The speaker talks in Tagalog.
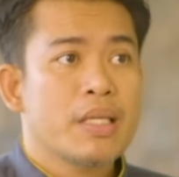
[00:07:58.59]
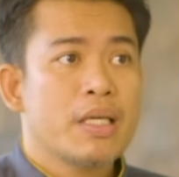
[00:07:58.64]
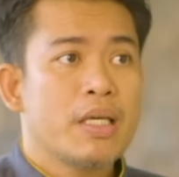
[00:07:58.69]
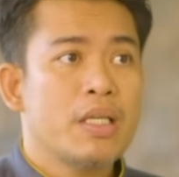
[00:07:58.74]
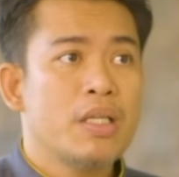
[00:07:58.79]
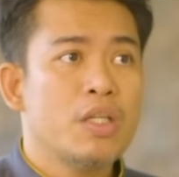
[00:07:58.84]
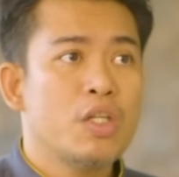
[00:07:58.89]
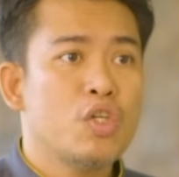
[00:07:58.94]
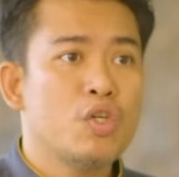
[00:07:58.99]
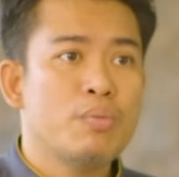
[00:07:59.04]

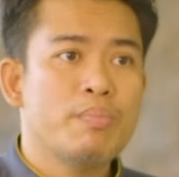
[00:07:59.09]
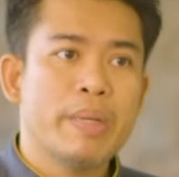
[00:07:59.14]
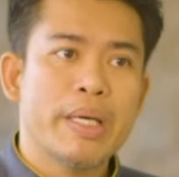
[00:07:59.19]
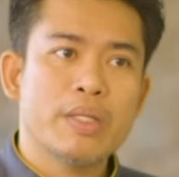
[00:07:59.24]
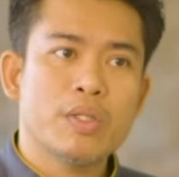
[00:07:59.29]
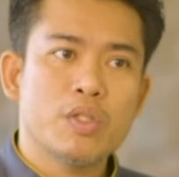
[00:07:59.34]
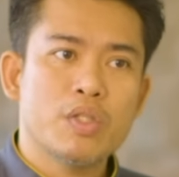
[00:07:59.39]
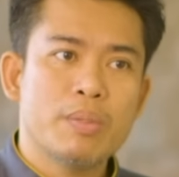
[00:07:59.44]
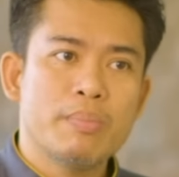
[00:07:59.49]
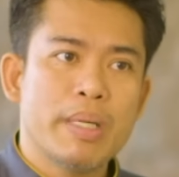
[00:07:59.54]
Hindi yung
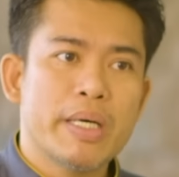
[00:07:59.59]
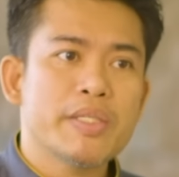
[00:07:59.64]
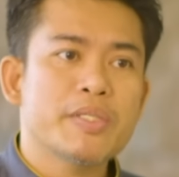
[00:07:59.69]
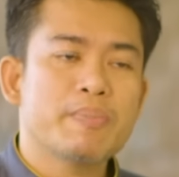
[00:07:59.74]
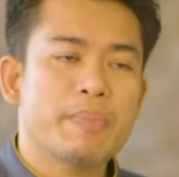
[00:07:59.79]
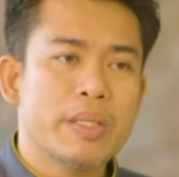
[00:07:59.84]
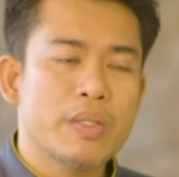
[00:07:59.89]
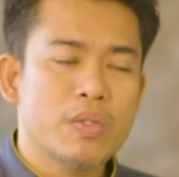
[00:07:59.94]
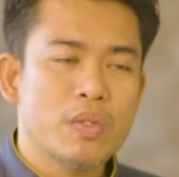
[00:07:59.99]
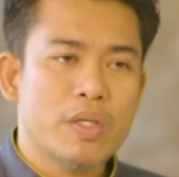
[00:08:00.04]
method ng mga
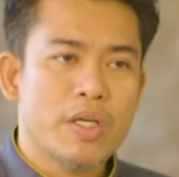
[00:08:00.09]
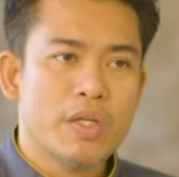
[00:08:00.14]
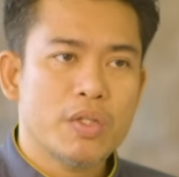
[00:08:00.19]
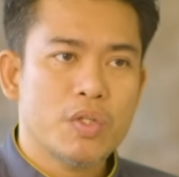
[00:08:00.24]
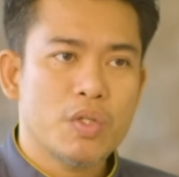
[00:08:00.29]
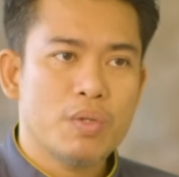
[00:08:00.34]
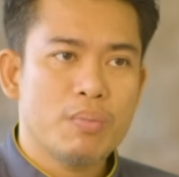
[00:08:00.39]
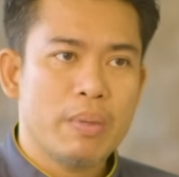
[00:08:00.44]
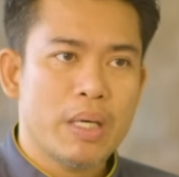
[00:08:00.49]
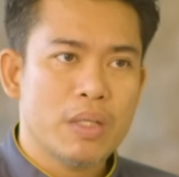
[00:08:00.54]
Espanyol.
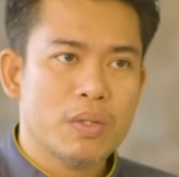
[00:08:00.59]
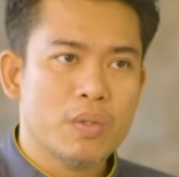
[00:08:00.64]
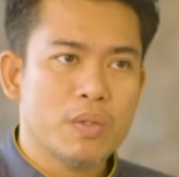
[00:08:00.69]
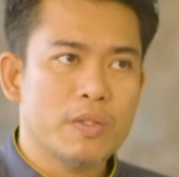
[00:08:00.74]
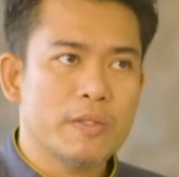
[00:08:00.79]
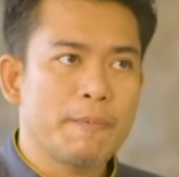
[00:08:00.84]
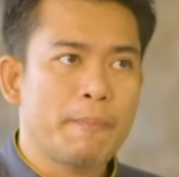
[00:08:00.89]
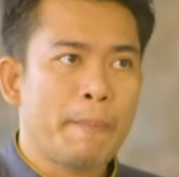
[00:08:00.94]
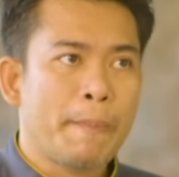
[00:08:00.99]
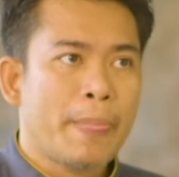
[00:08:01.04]
Ito yung
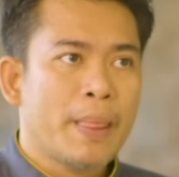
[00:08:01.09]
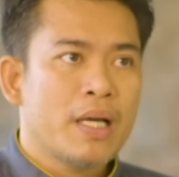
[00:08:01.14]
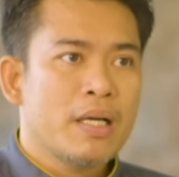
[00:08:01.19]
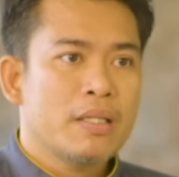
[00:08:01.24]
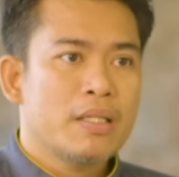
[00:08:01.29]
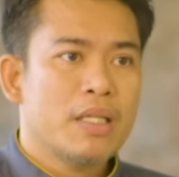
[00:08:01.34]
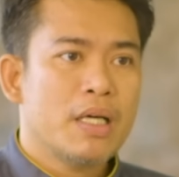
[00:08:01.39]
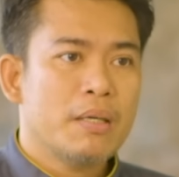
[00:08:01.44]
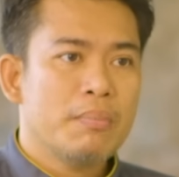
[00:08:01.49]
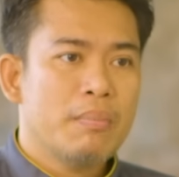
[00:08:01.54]
method
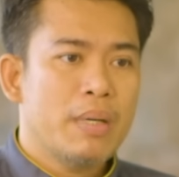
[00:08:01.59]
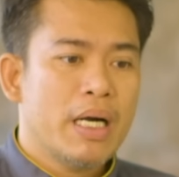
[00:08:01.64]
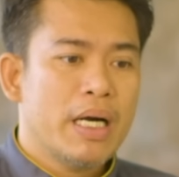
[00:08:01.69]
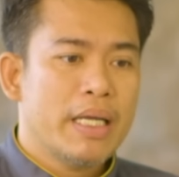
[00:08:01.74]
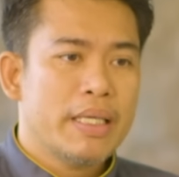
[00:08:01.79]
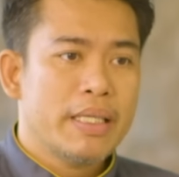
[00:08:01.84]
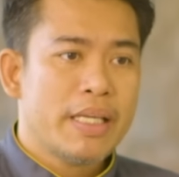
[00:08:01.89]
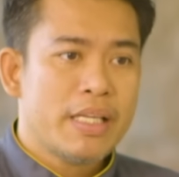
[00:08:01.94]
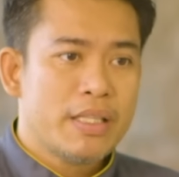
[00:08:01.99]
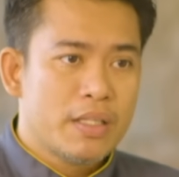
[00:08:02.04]
ng mga
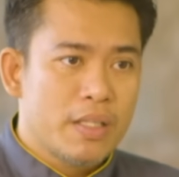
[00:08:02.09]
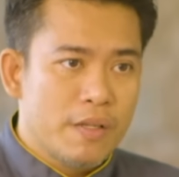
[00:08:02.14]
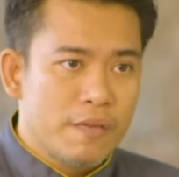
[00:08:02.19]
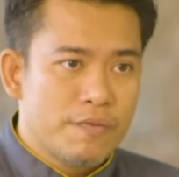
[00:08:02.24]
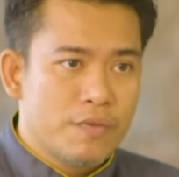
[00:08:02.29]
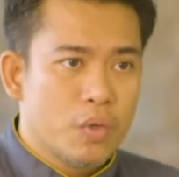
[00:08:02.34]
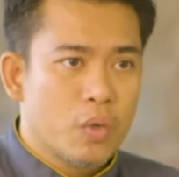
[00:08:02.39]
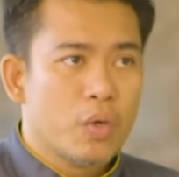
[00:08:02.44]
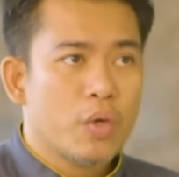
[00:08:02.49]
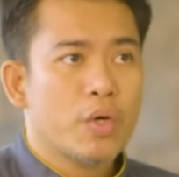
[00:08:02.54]
native
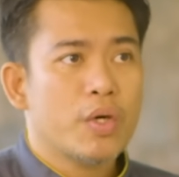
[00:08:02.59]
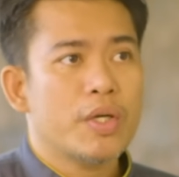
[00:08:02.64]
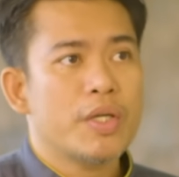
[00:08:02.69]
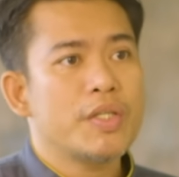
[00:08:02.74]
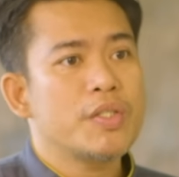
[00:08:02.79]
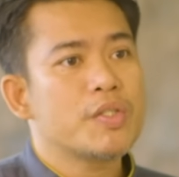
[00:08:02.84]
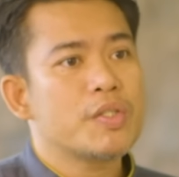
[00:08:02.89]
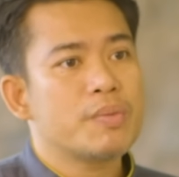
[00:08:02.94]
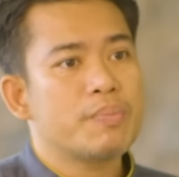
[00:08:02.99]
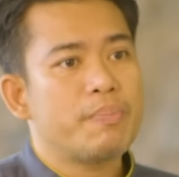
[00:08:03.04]
or
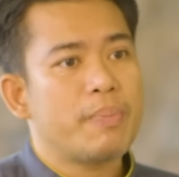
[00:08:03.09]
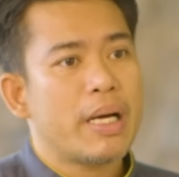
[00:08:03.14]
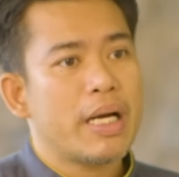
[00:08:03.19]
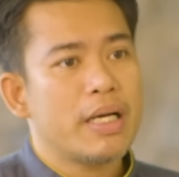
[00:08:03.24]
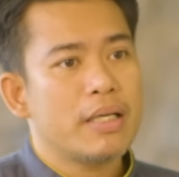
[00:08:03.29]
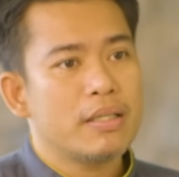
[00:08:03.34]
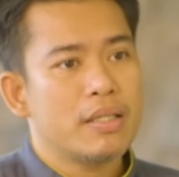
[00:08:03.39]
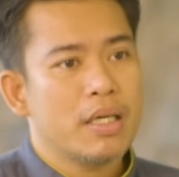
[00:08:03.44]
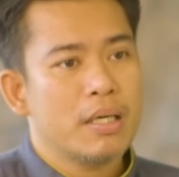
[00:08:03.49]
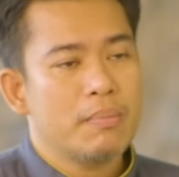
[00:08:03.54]

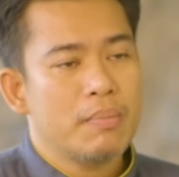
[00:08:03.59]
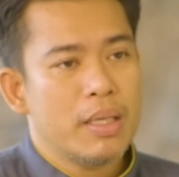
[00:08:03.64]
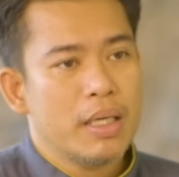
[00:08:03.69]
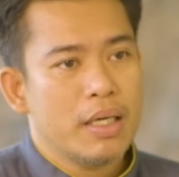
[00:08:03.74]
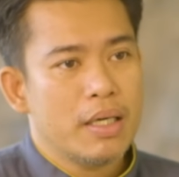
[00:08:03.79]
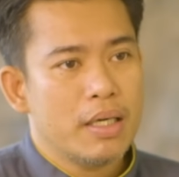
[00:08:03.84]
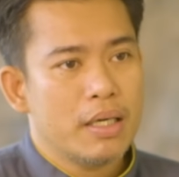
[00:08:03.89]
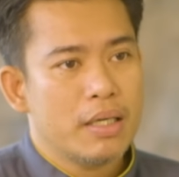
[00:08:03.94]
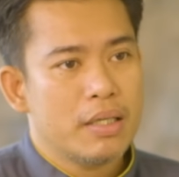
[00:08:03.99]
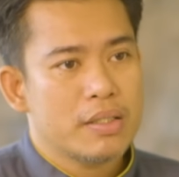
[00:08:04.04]
inspired ng
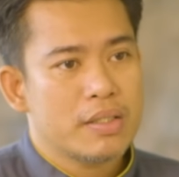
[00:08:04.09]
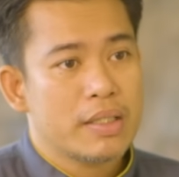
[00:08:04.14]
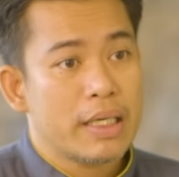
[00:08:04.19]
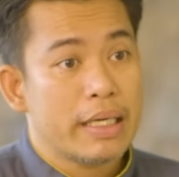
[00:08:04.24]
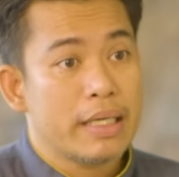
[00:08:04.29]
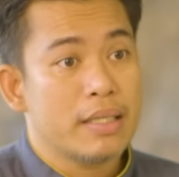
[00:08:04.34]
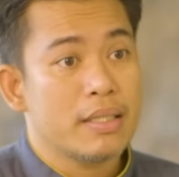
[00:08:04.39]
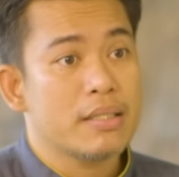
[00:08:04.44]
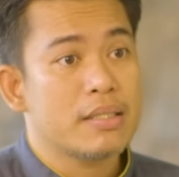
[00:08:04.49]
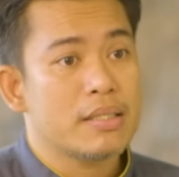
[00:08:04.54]
mga
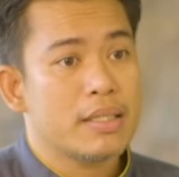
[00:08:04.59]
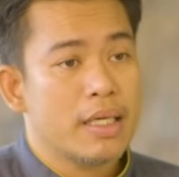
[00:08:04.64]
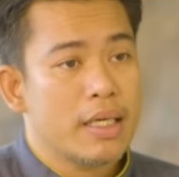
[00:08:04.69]
Chinese